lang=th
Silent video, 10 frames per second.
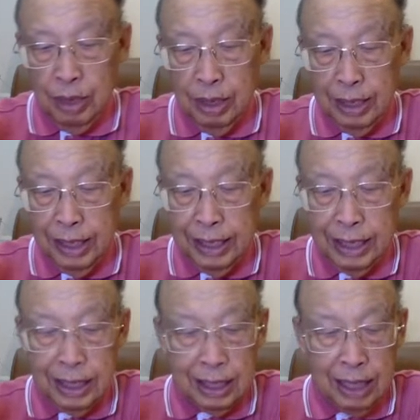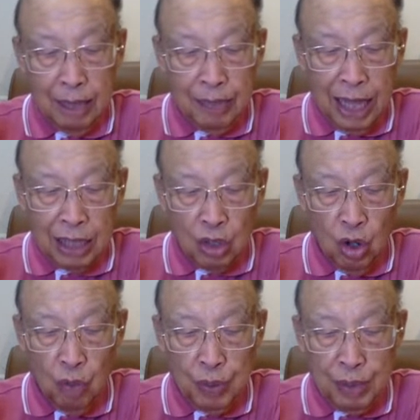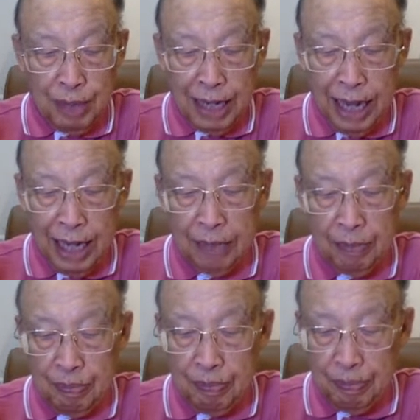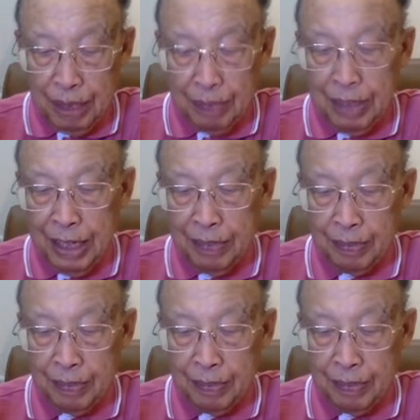ที่ถืออำนาจของผีมันให้เบียดเบียน